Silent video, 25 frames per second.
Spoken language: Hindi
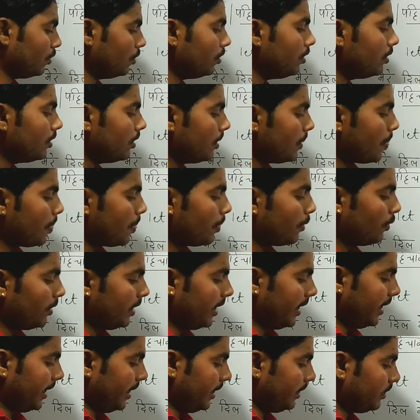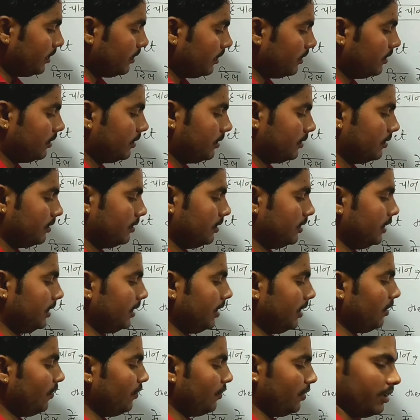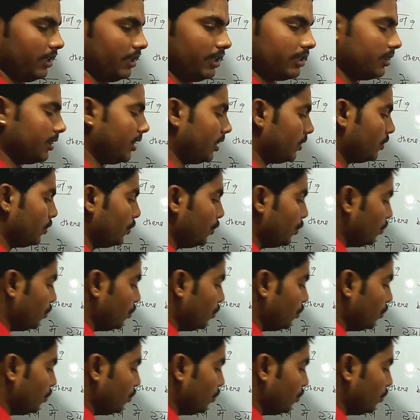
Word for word: हो तो लेट देयर वी इतना तो